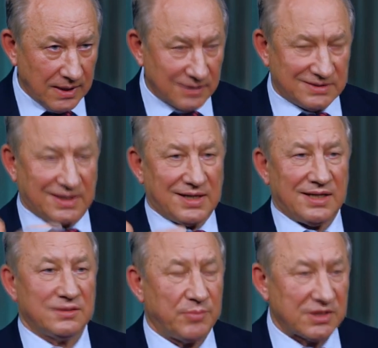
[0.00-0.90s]

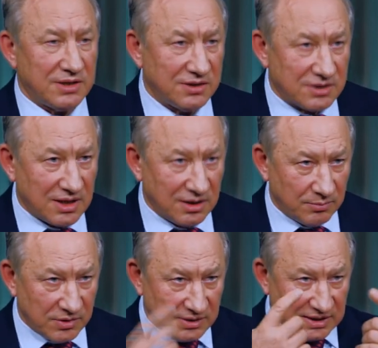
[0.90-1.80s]
сразу пошли
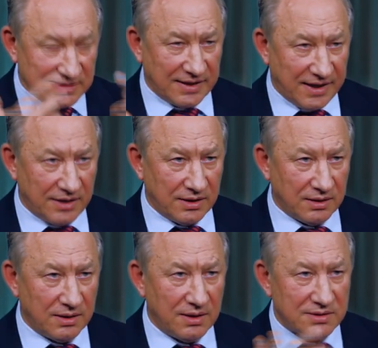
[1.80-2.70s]
жалобы на
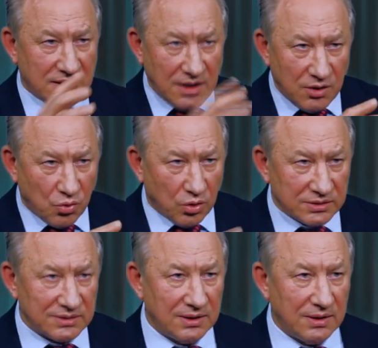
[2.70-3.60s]
зрение,
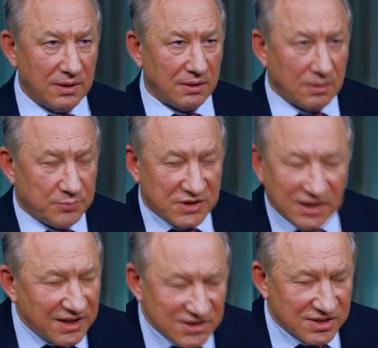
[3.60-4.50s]
сколиоз – Э,
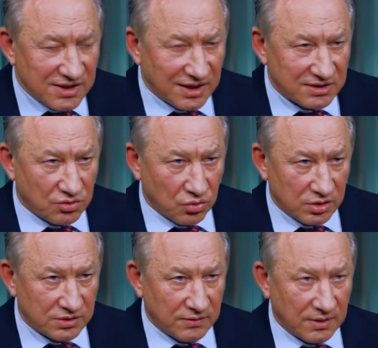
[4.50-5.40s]
психические
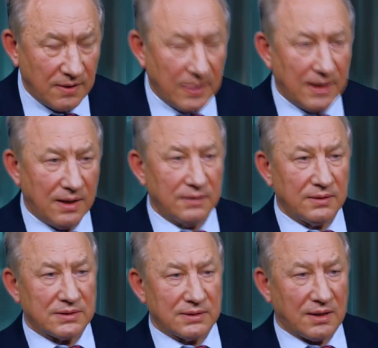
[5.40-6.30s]
расстройства.
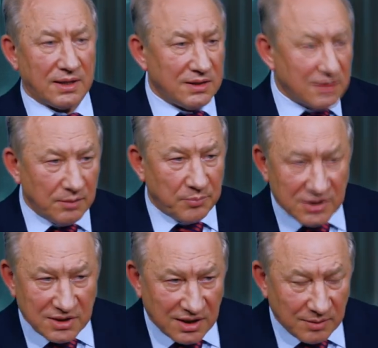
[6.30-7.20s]
Значит, родители
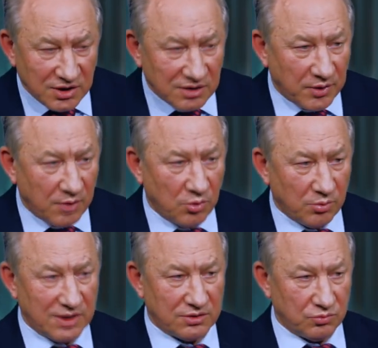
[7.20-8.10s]
пришли ко мне на прием,
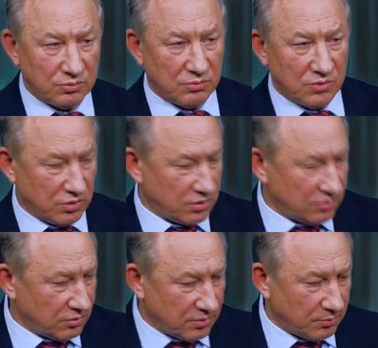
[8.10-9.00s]
говорит, мы вот
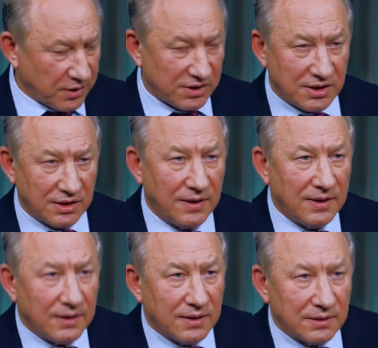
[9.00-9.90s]
э, пришли,
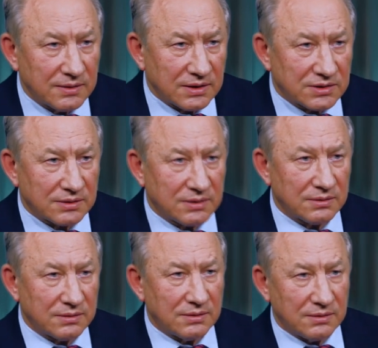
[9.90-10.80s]
э, значит,
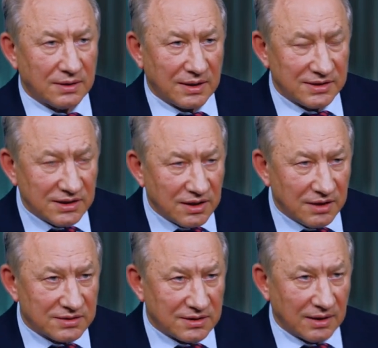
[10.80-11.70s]

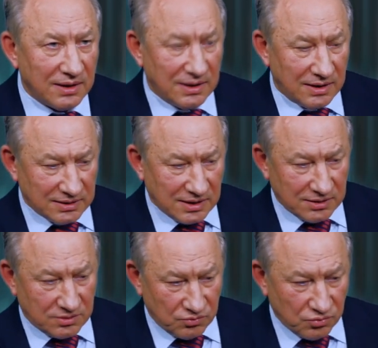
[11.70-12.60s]
родительница, она
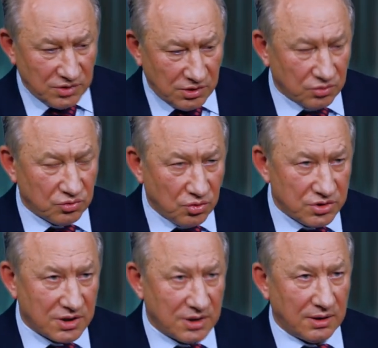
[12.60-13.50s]
говорит, у нее
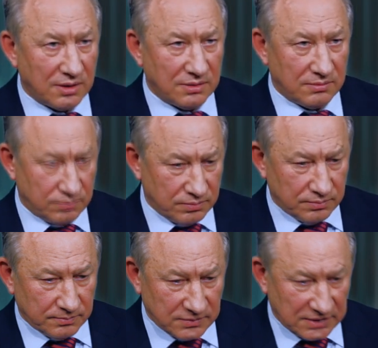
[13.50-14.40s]
дочка,
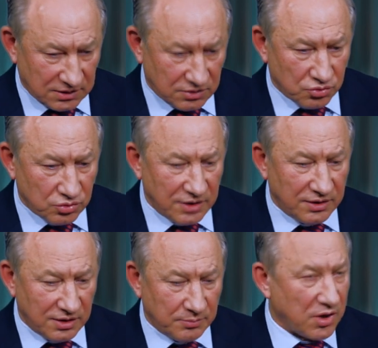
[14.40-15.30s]
значит, чуть ли
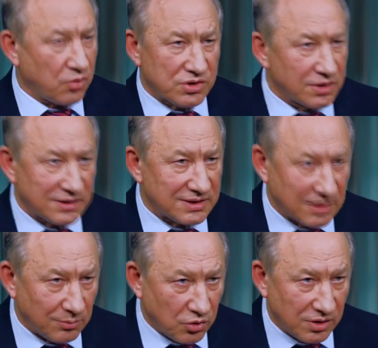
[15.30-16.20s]
не покончила с
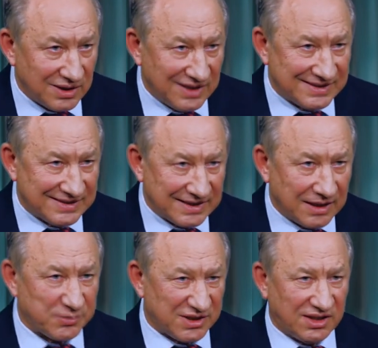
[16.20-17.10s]
собой из-за
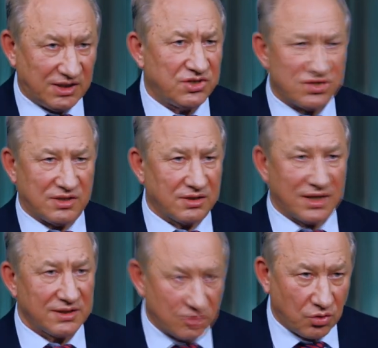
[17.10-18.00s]
психических
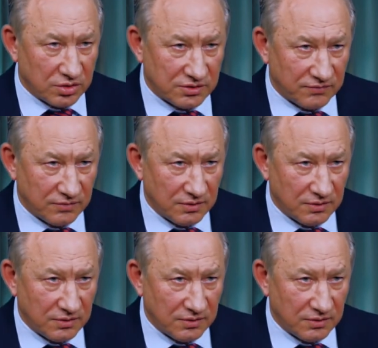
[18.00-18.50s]
расстройств.